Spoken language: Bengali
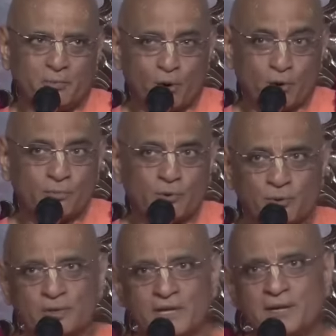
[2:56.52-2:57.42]
পরম
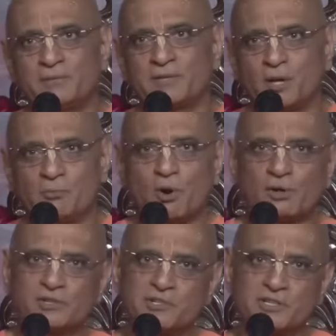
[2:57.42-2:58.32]
গুরুদেব শিল
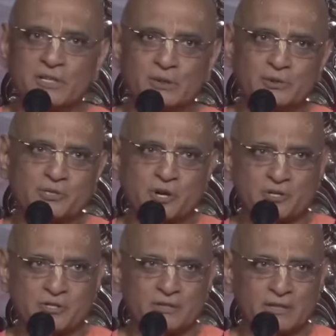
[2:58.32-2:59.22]
ভক্তি সিদ্ধান্ত
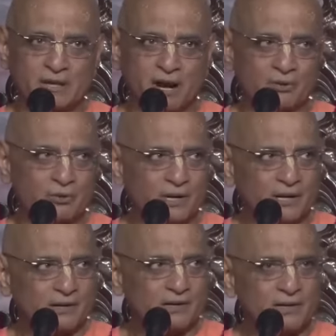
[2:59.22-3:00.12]
সরস্বতী ঠাকুরের